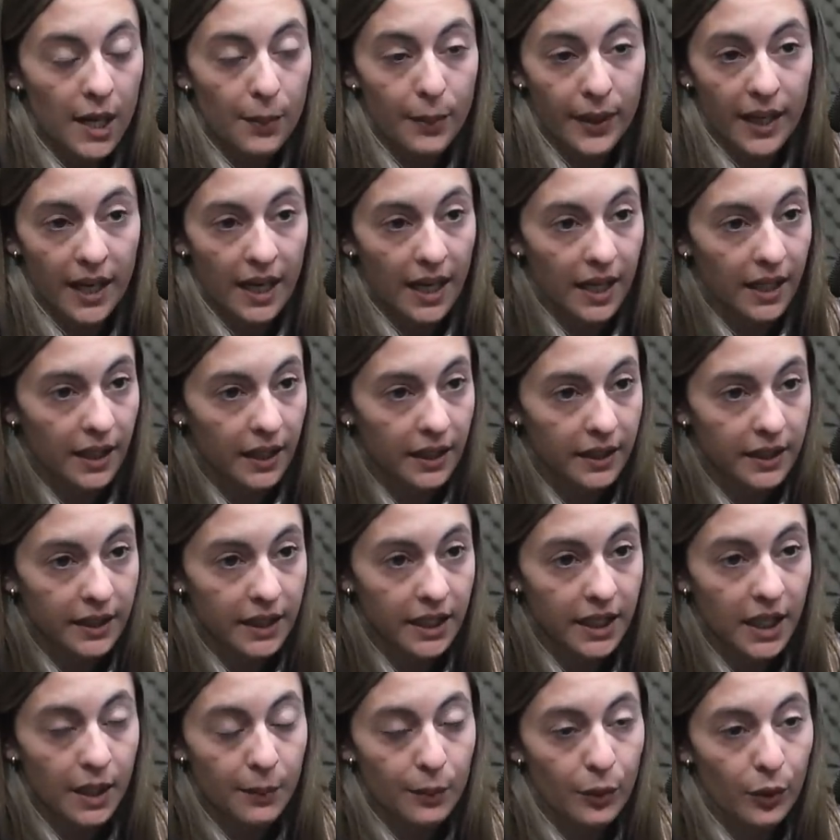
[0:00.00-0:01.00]
para la
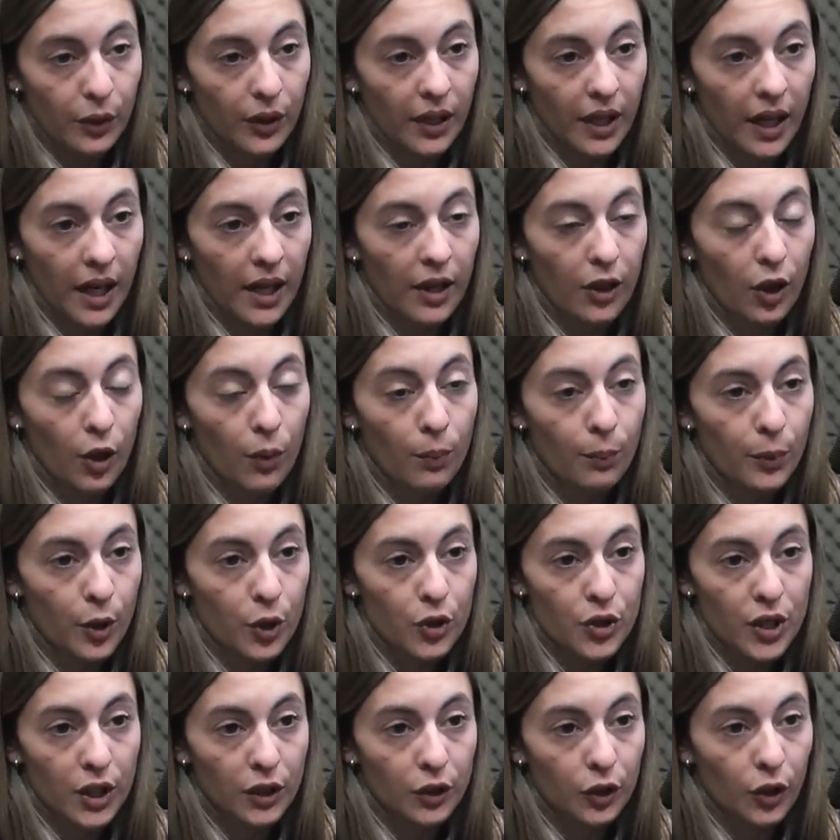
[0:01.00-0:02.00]
Argentina porque hay dos
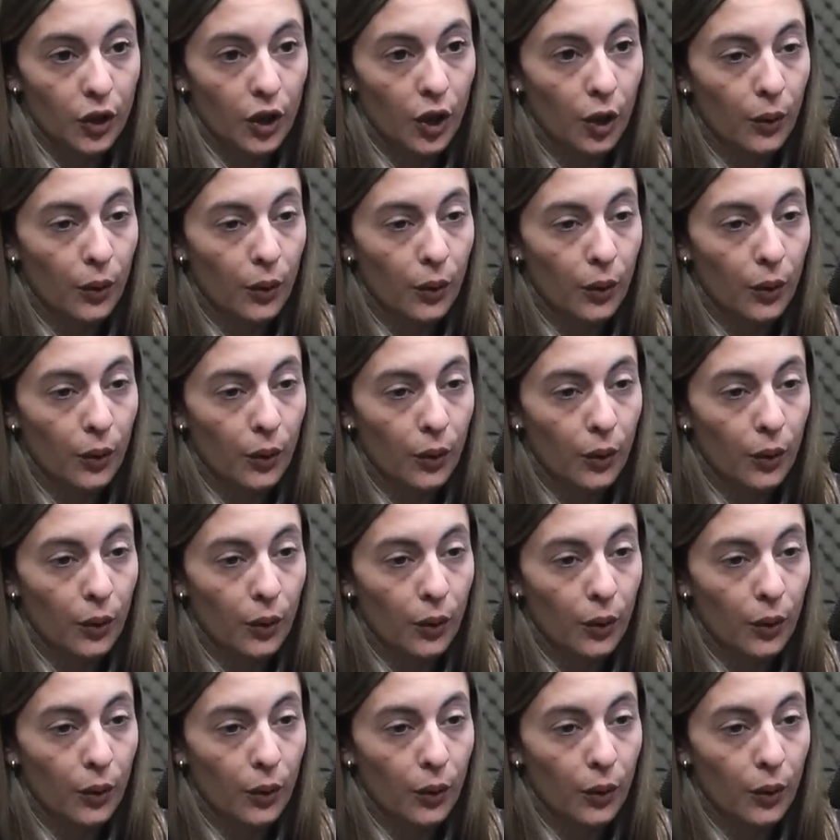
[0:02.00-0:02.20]
proyectos de